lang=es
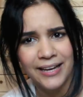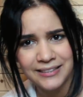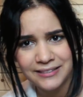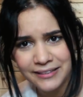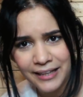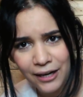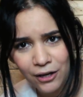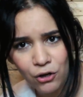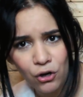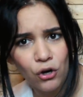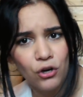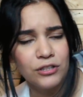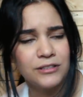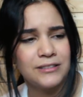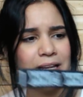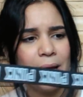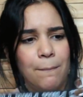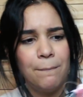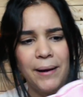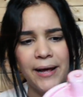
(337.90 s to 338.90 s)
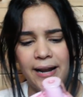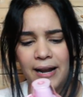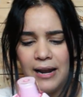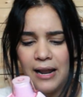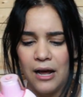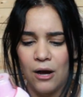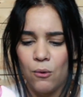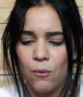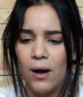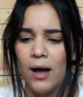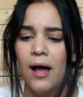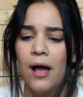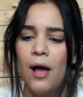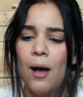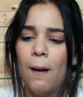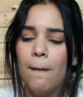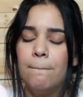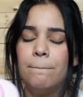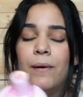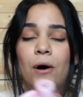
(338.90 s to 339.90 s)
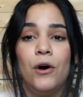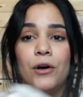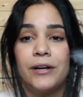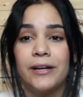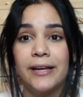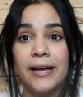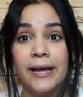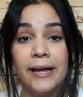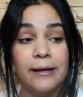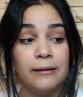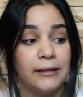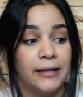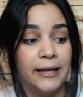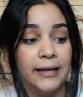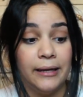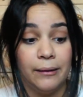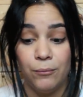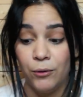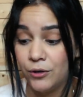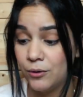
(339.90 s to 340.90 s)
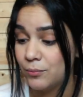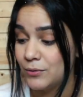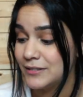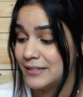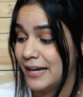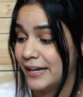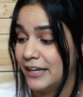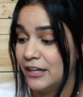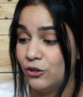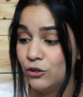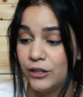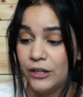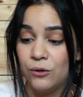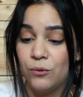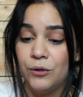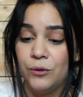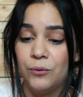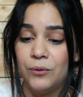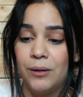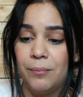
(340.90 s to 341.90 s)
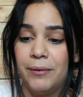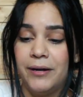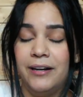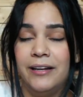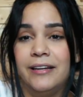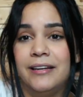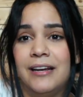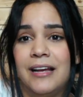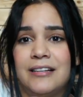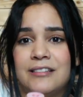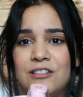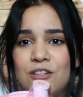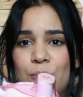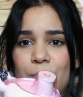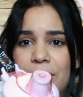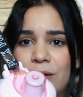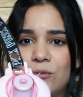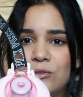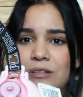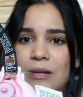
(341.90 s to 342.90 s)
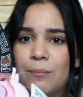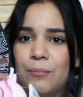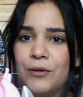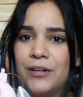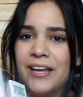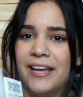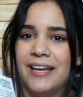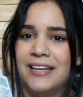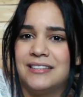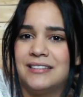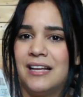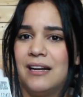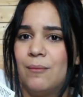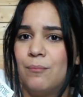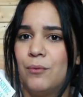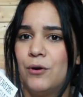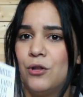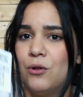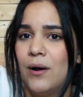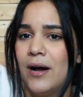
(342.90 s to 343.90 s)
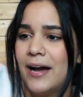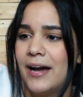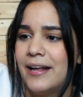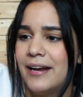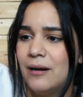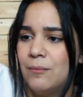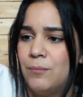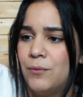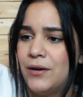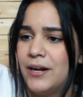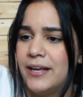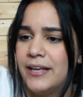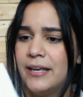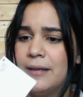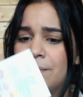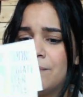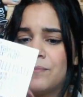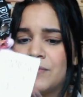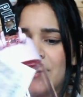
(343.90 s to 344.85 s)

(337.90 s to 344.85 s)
esta cosa para el agua porque, eh, bueno, pues aquí no tengo ninguna para el gimnasio, me gusta porque esta la puedo agarrar por aquí